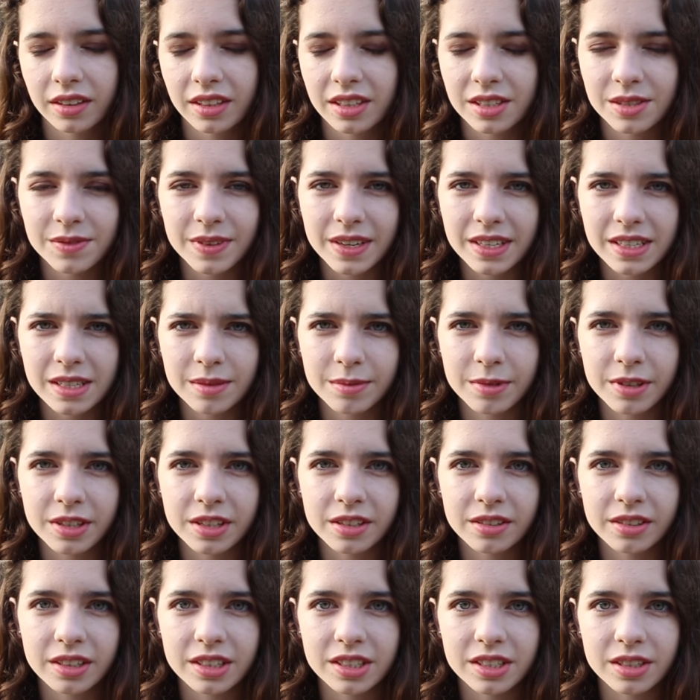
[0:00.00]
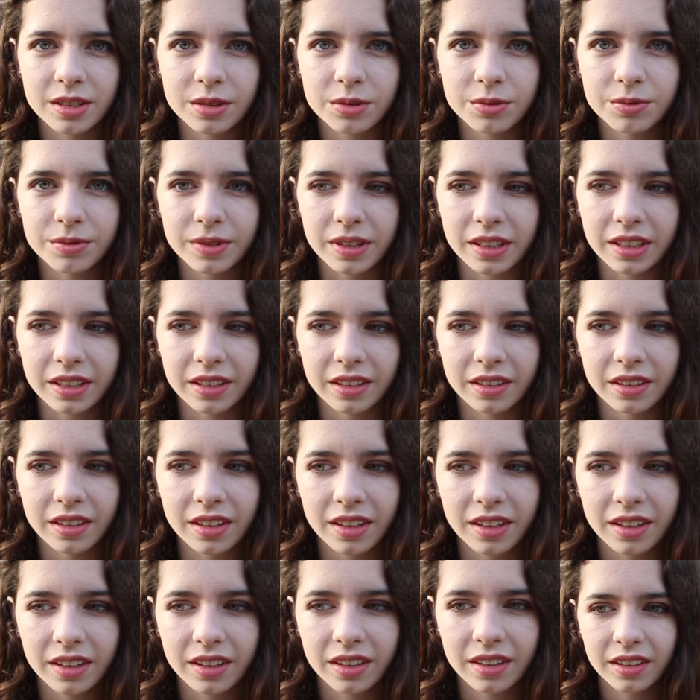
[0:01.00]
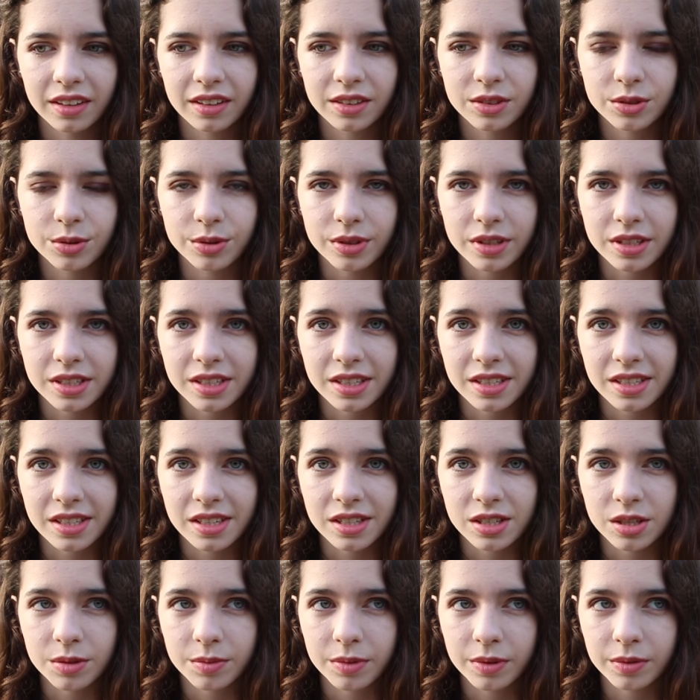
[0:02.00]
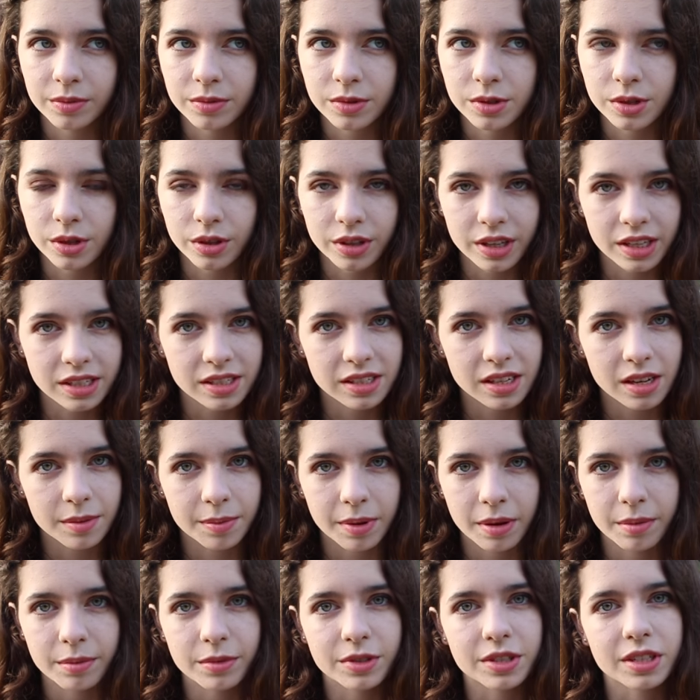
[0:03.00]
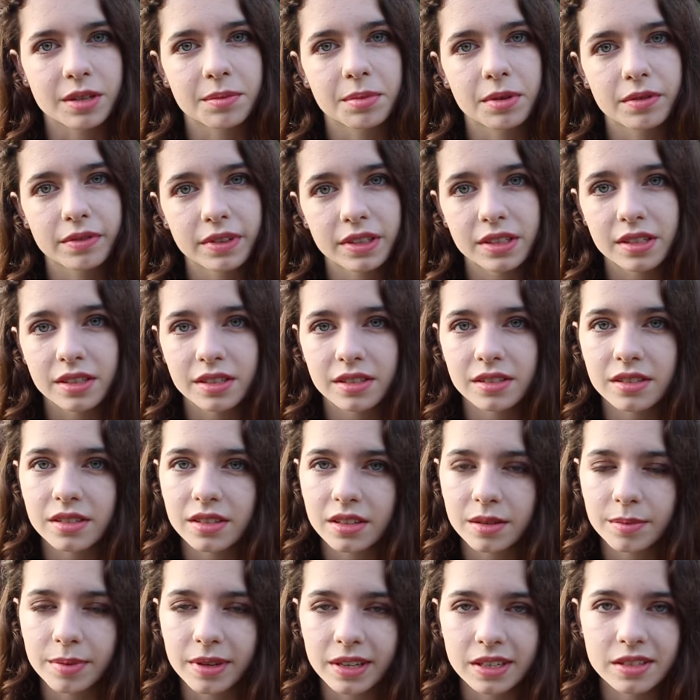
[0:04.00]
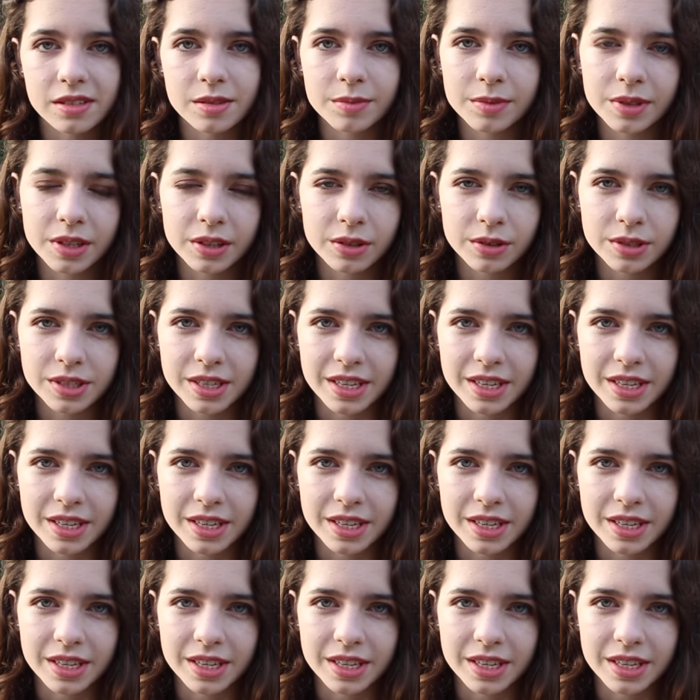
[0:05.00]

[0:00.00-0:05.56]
nie zwracam na niego aż tak uwagi. Czuję się ze sobą coraz lepiej, można powiedzieć, i bardzo mnie to